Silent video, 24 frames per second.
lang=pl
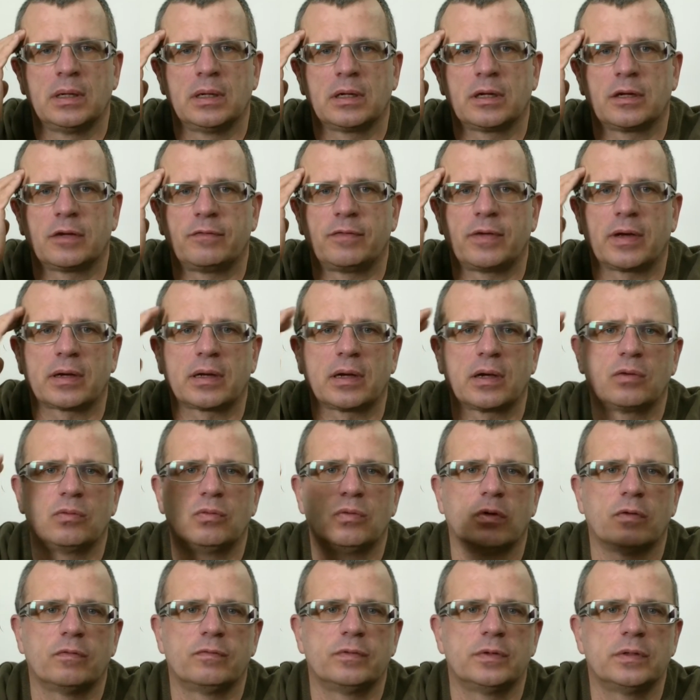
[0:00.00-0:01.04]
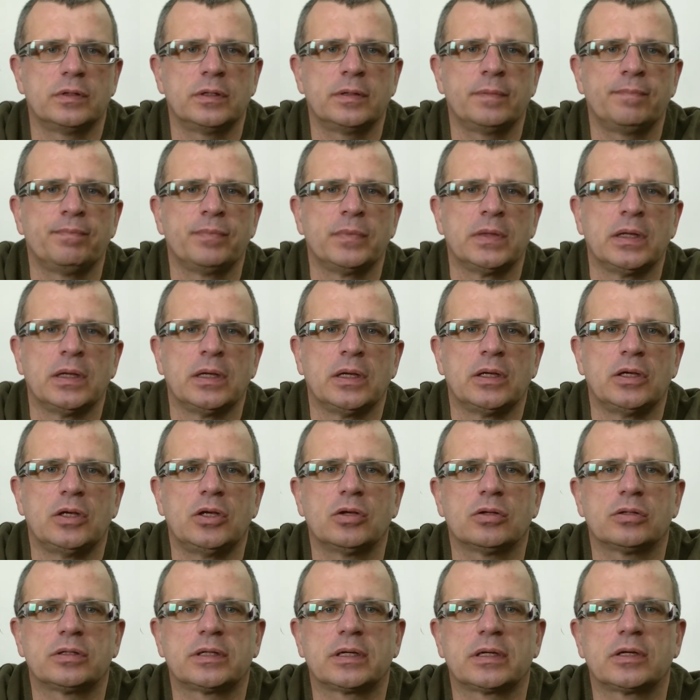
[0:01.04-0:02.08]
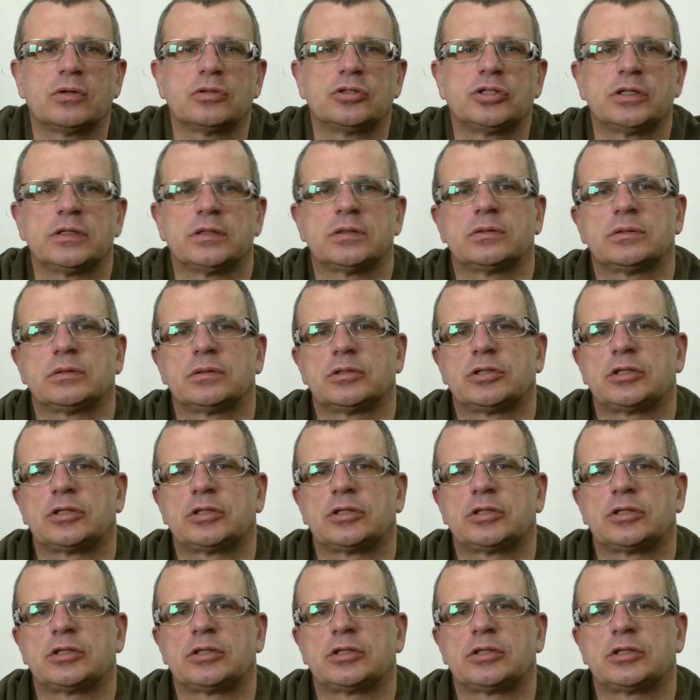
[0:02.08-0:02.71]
krwiaka głowy i od tego czas,